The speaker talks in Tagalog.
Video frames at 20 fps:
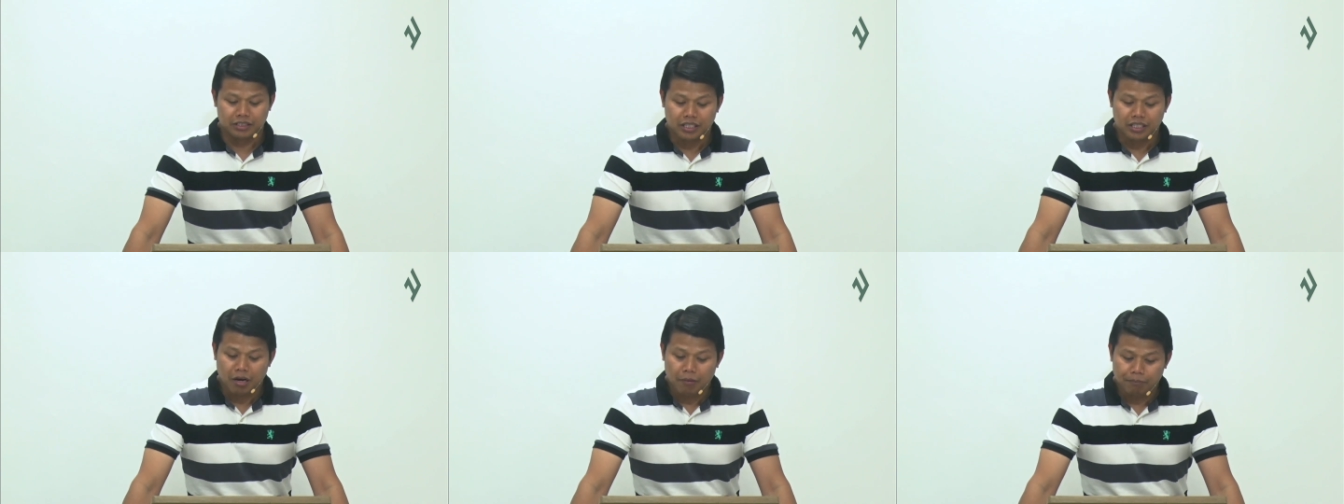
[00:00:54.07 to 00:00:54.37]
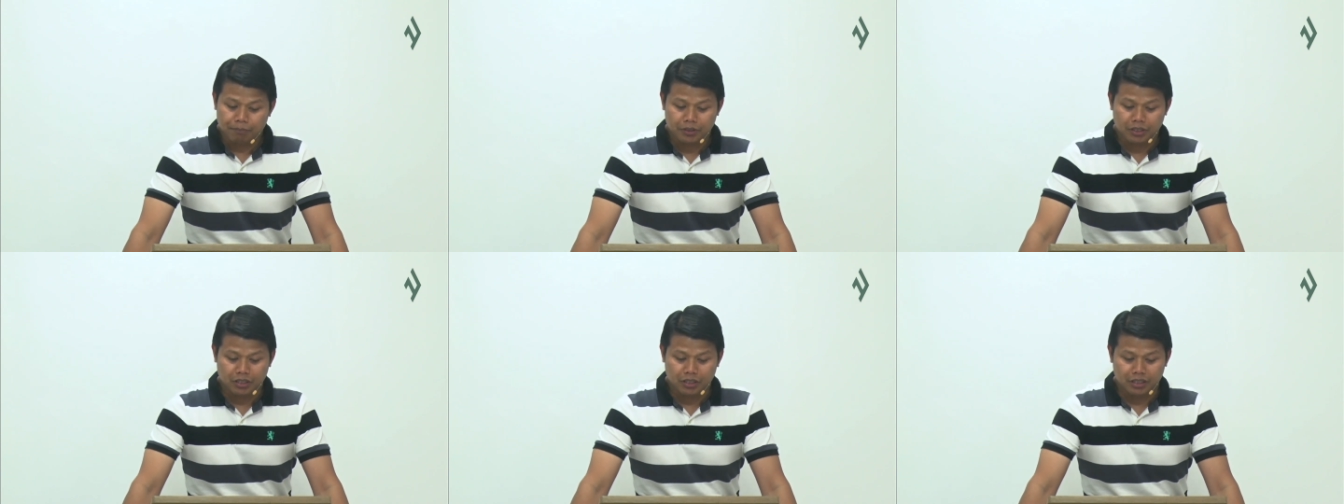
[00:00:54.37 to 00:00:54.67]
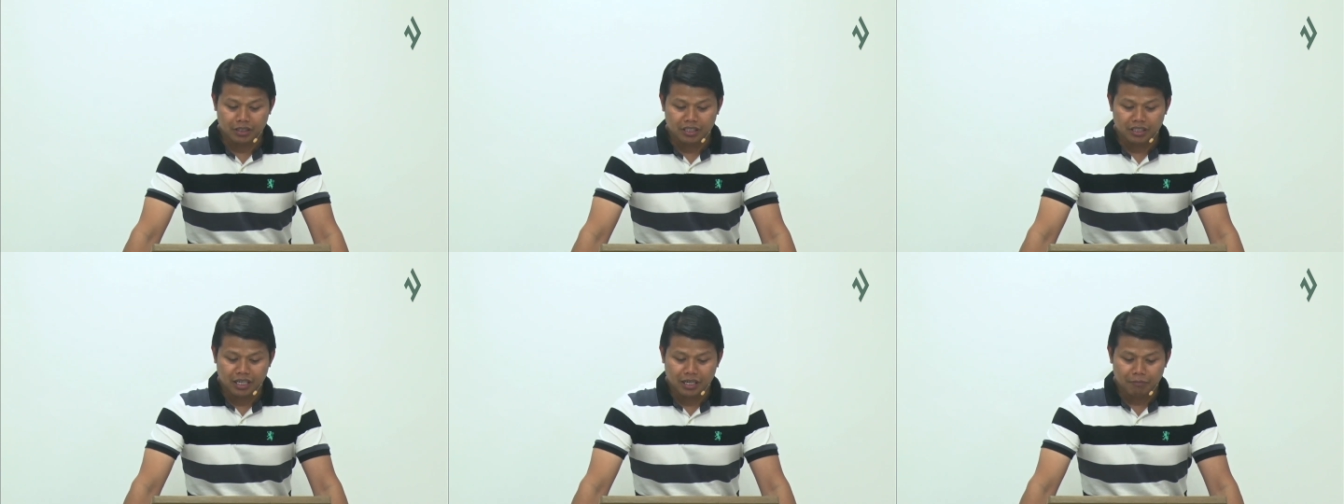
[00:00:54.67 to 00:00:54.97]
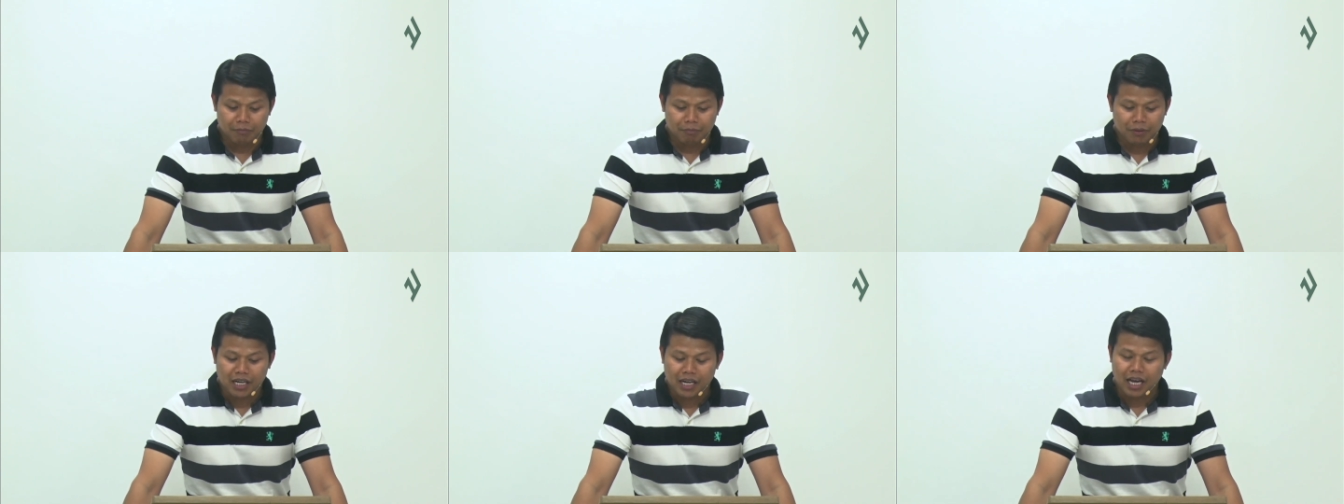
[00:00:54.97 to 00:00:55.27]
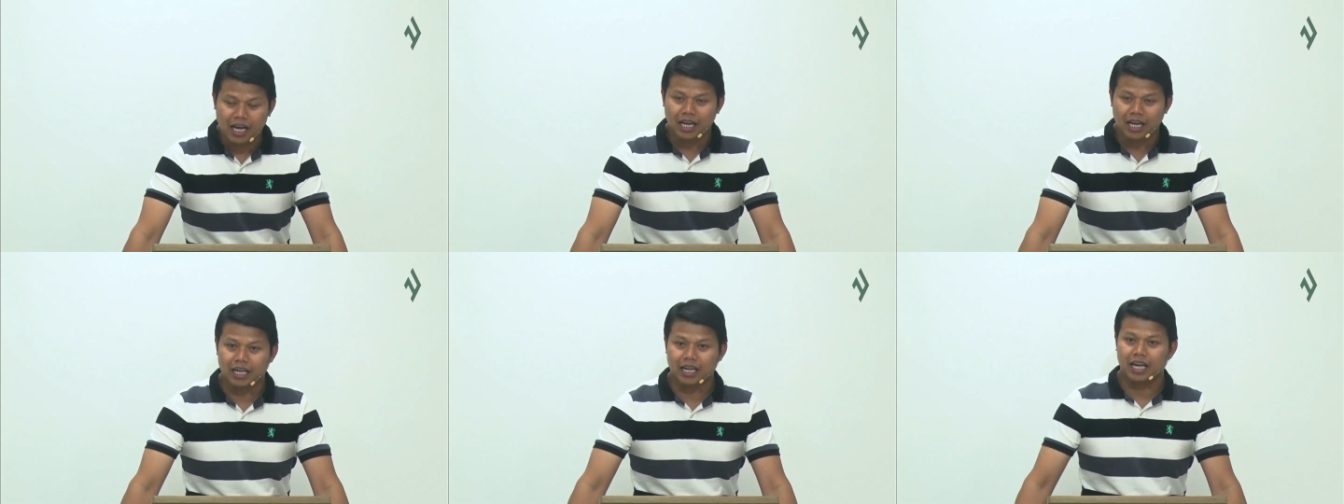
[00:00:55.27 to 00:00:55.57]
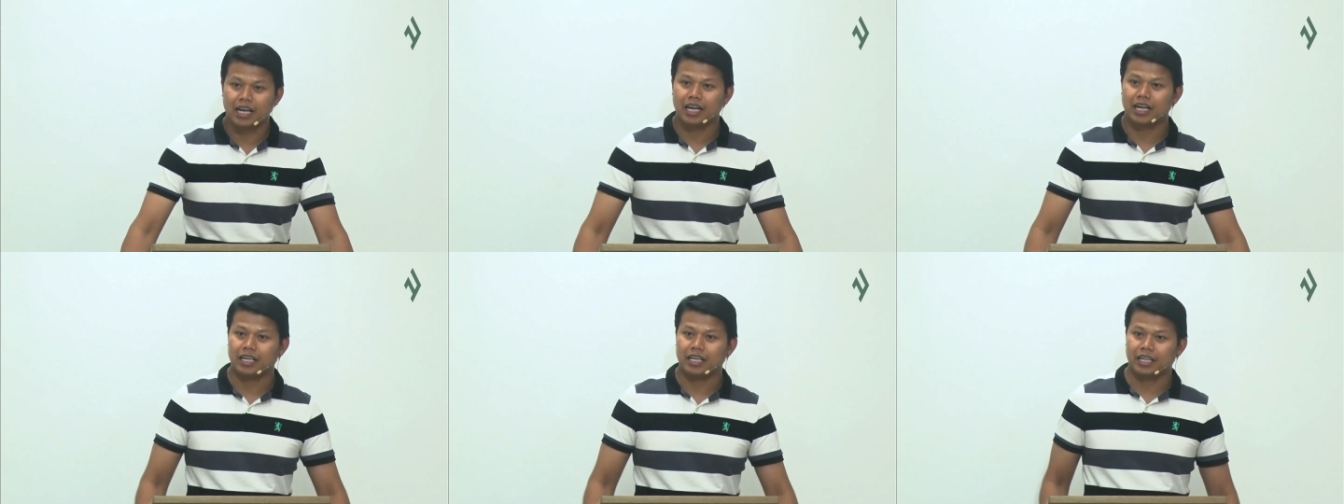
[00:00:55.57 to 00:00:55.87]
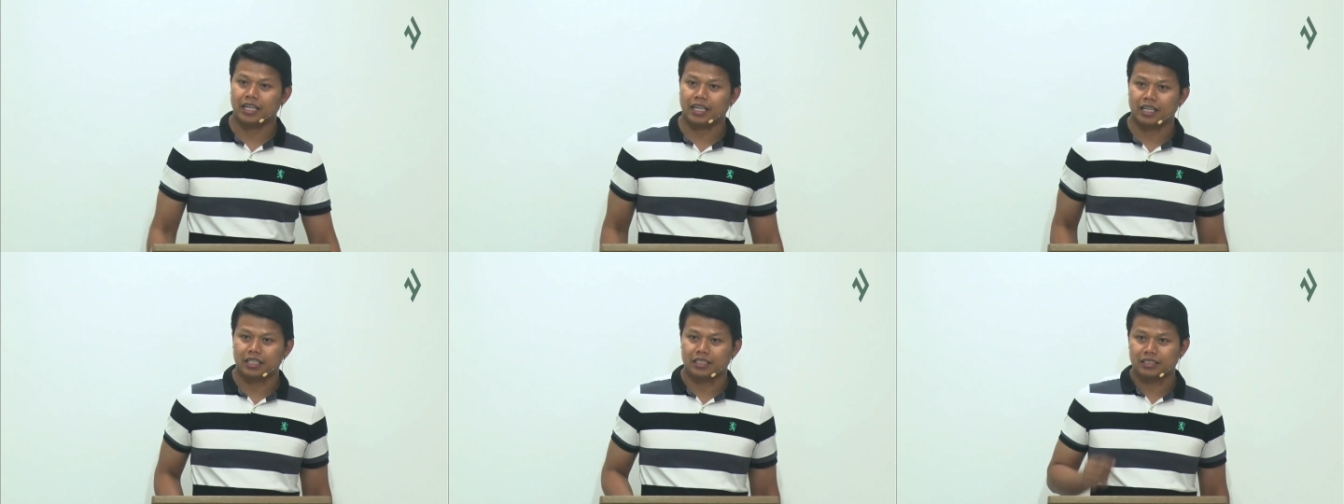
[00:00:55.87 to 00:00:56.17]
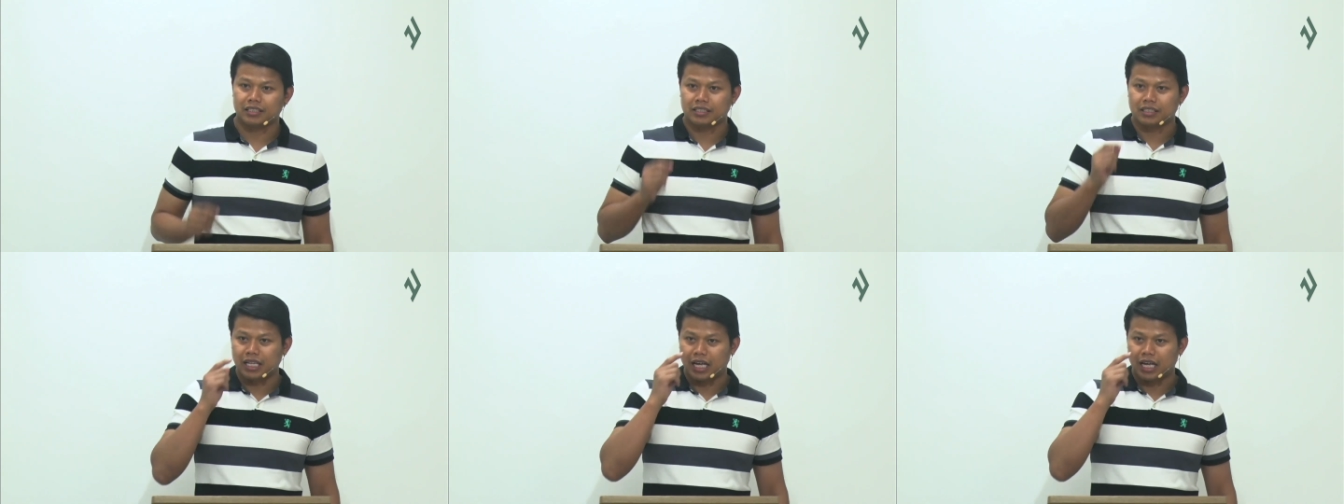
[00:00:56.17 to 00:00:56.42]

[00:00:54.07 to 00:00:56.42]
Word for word: chapter na pinag-aaralan is